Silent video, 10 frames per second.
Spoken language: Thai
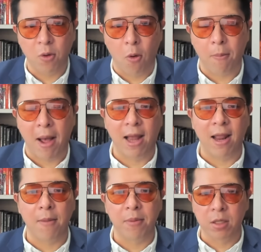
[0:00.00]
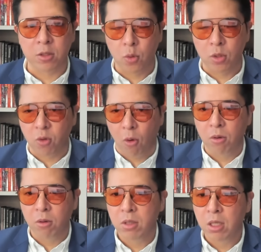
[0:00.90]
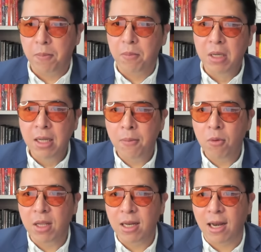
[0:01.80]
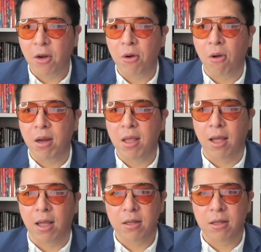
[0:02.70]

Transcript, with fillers: อกผายไหล่พึงตัวตรงเรื่องพวกนี้เล็กๆน้อยๆเนี่ย